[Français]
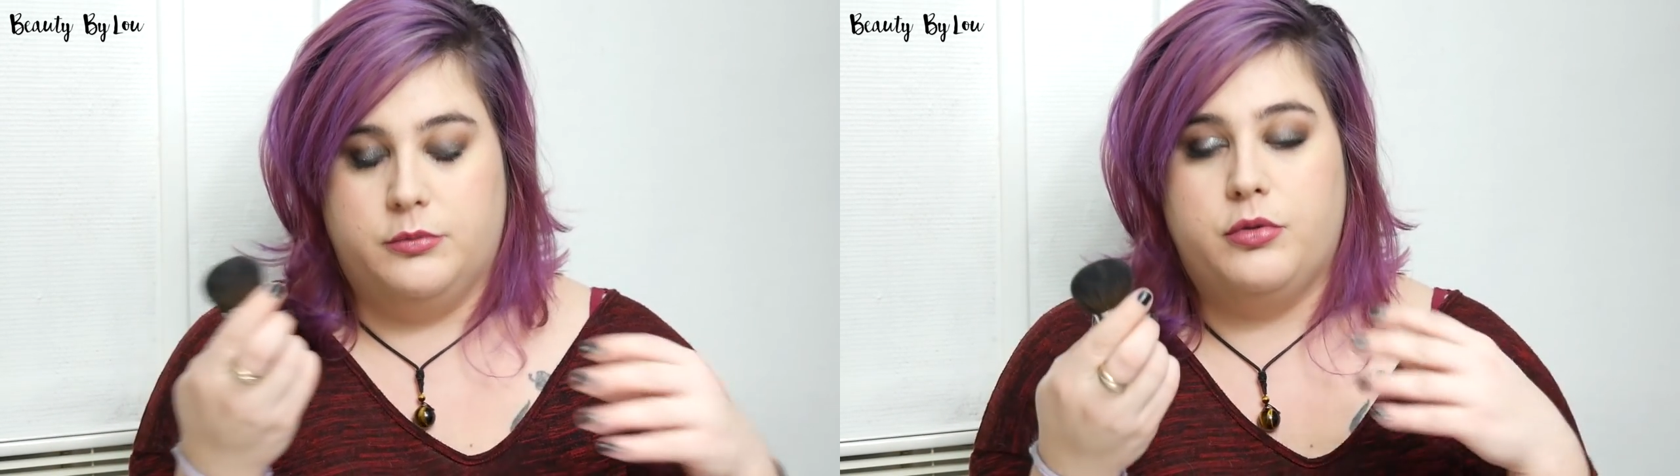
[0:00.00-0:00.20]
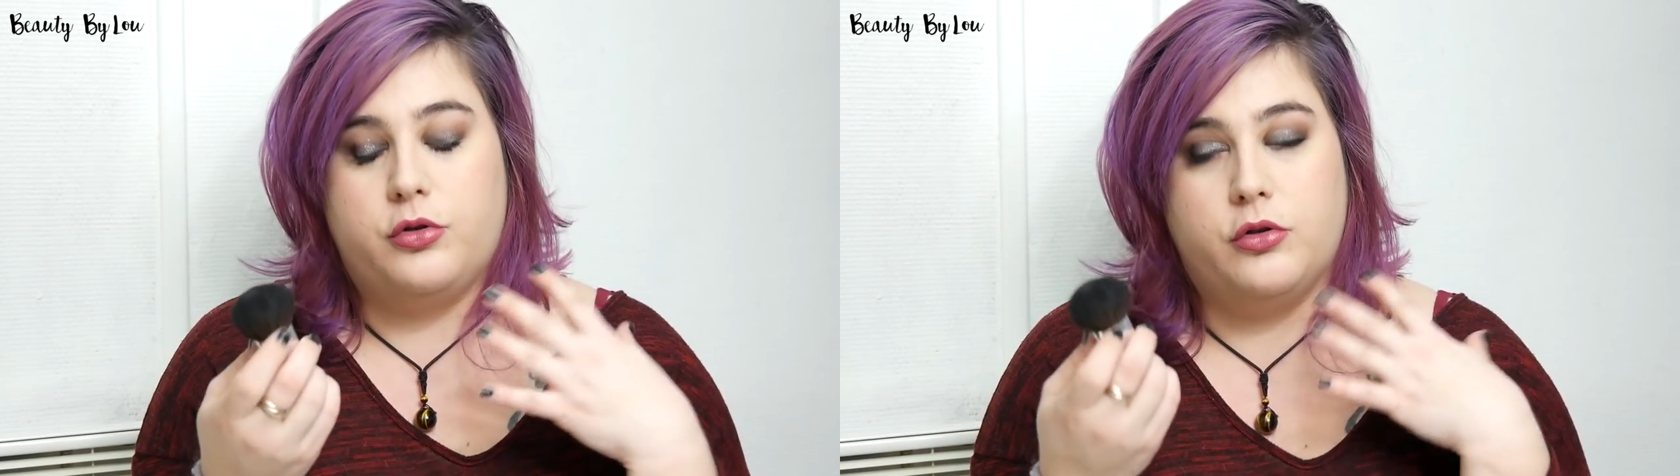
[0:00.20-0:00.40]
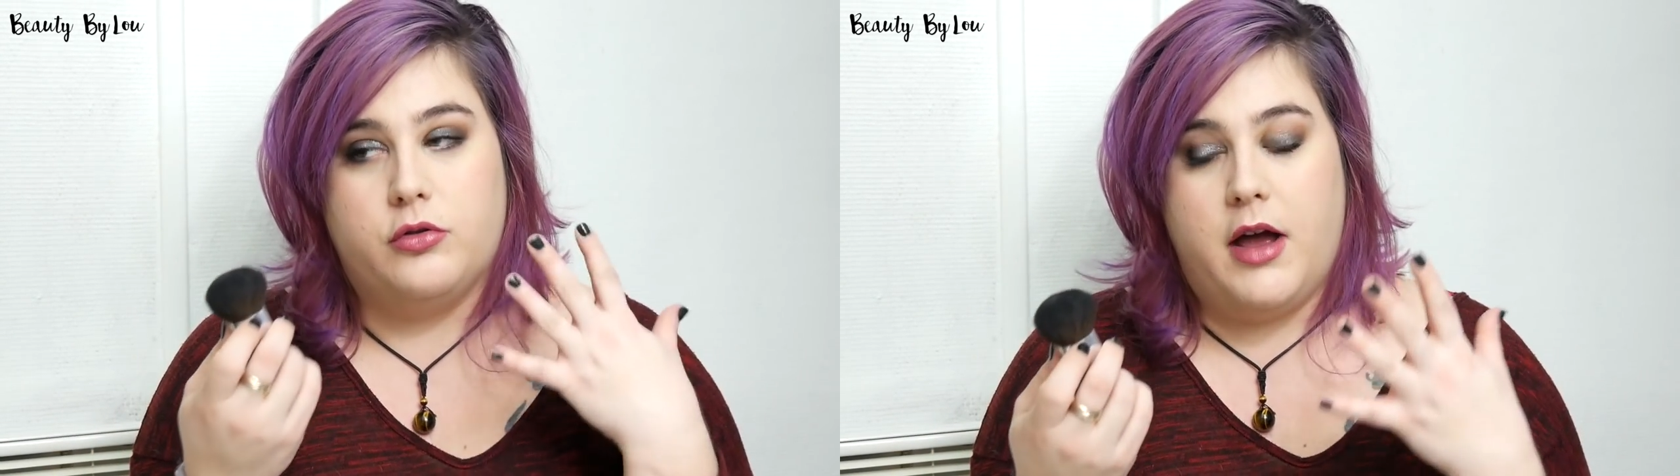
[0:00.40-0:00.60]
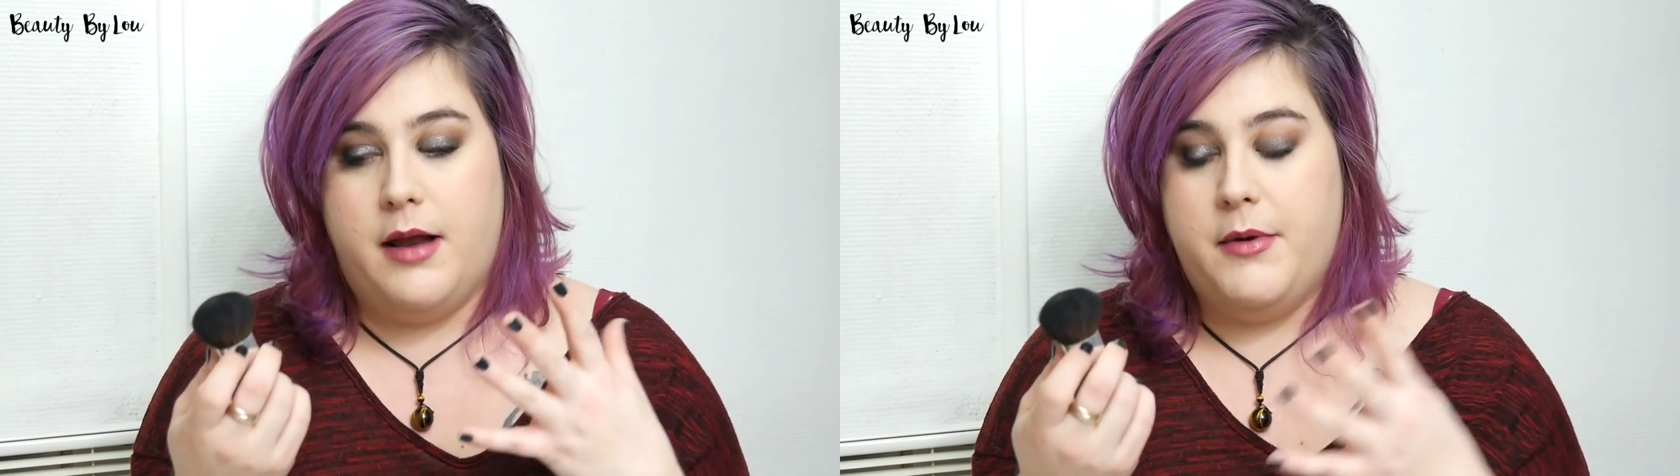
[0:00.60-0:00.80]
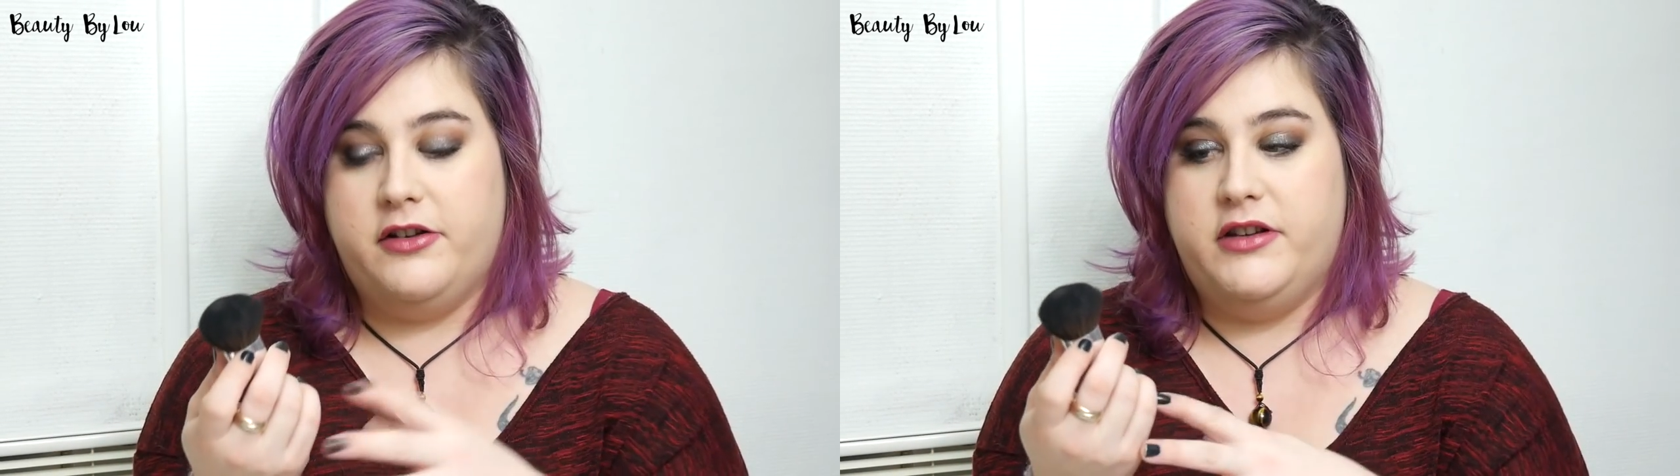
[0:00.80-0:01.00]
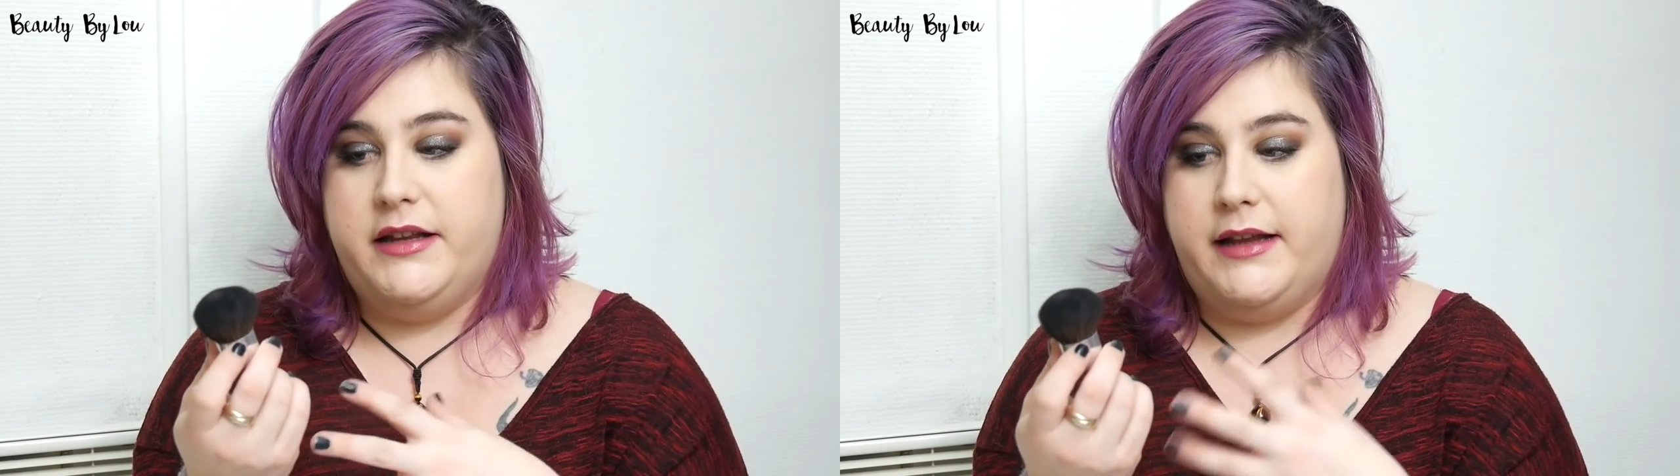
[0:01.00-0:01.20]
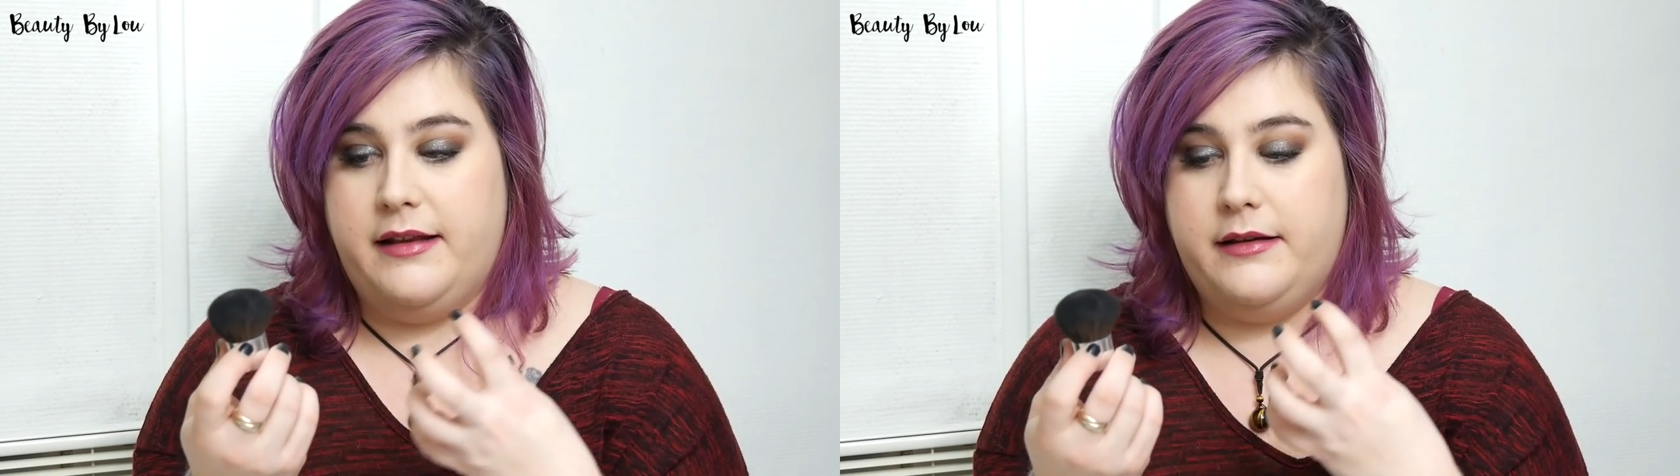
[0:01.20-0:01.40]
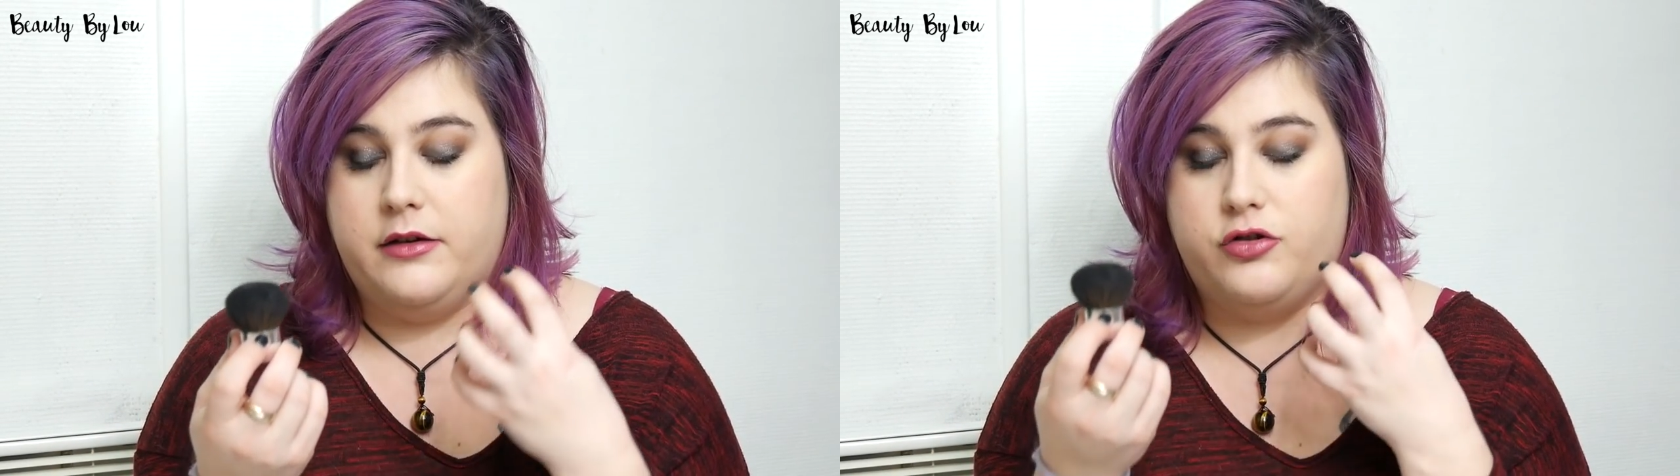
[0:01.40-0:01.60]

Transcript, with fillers: pourtant à la base je déteste,